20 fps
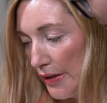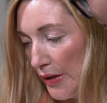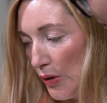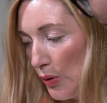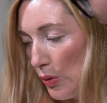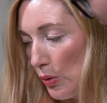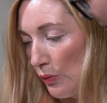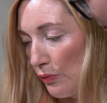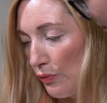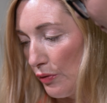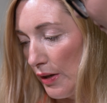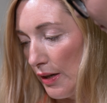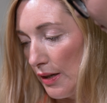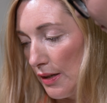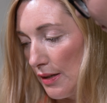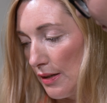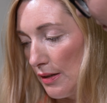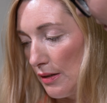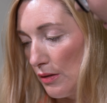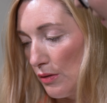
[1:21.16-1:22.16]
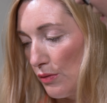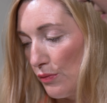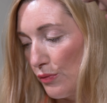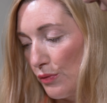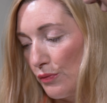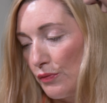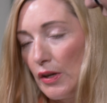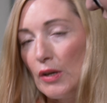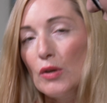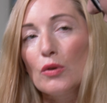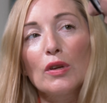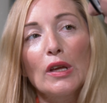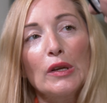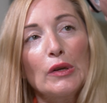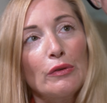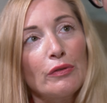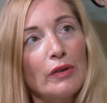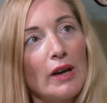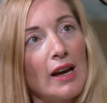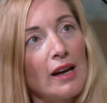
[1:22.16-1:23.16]
Teamleitung IHK äh, zu
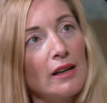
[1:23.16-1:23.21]
machen.